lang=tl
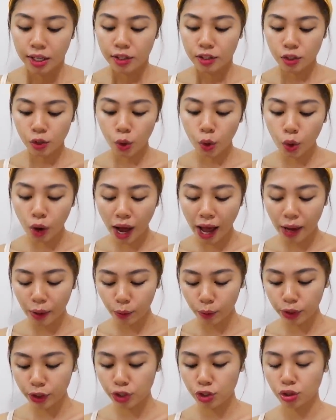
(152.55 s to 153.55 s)
So,
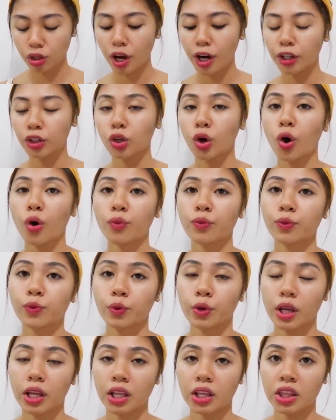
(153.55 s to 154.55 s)
I will start off
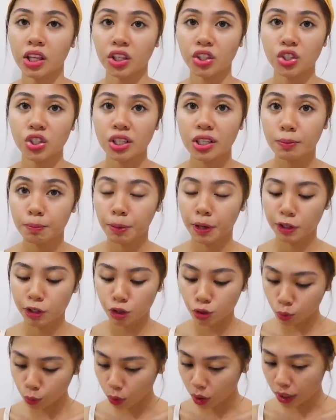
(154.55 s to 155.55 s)
with the
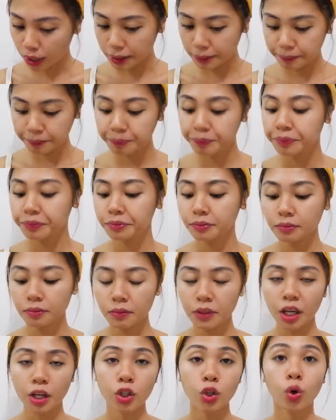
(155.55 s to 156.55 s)
cheapest one,
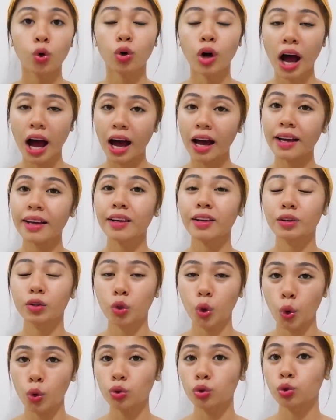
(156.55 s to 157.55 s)
yung aking
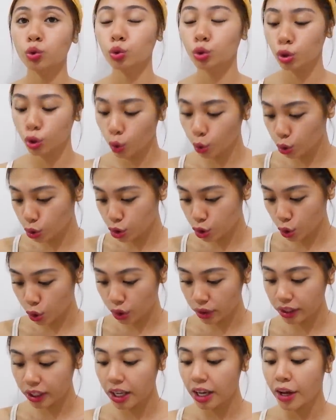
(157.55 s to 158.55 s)
go-to
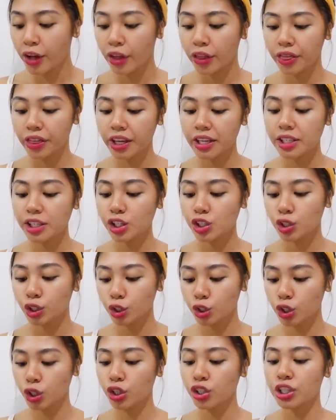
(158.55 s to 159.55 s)
lotion. This is
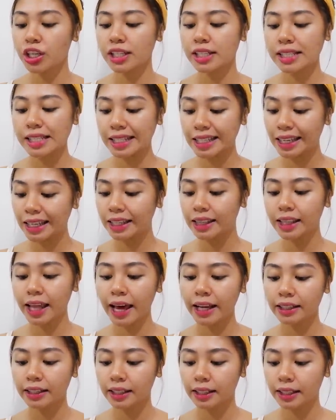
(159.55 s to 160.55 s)
the Jergen Skin
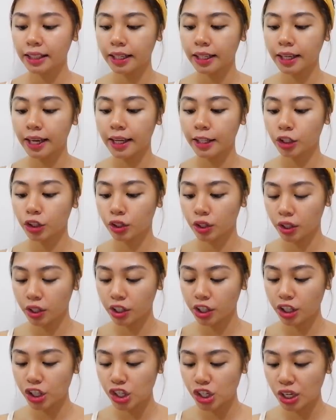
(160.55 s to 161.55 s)
Lightening and
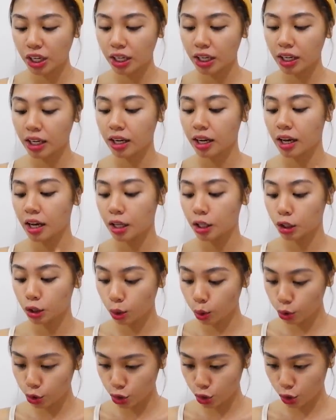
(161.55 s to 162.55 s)
Nourishing
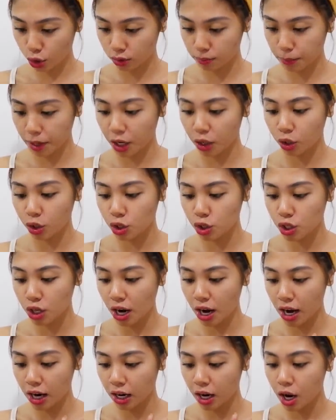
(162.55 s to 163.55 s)
Lotion. Meron
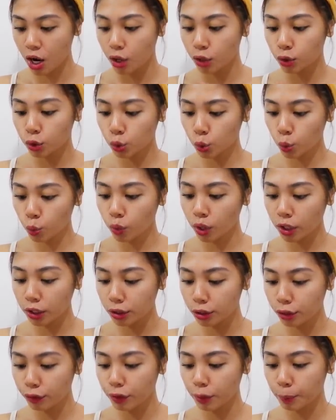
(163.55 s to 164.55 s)
siyang dual
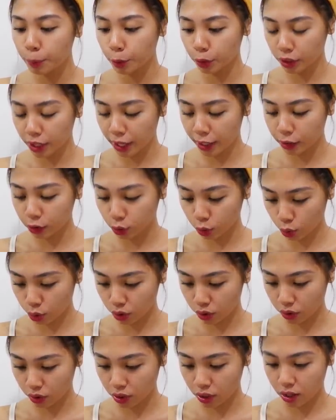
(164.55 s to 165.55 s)
UV
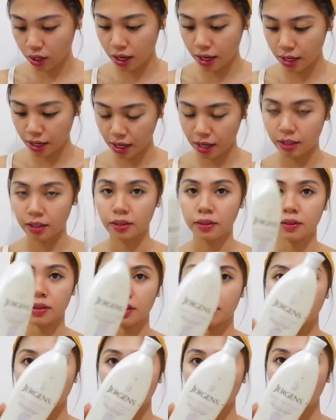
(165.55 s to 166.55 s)
protector. Ayan.
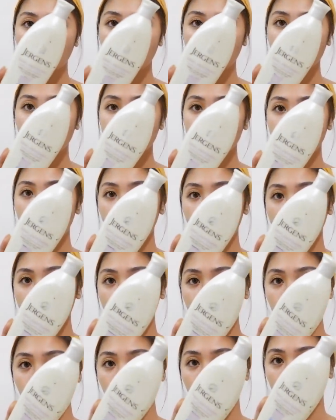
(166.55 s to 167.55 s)
So,
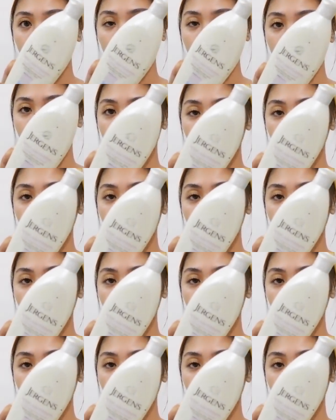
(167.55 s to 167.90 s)
ito,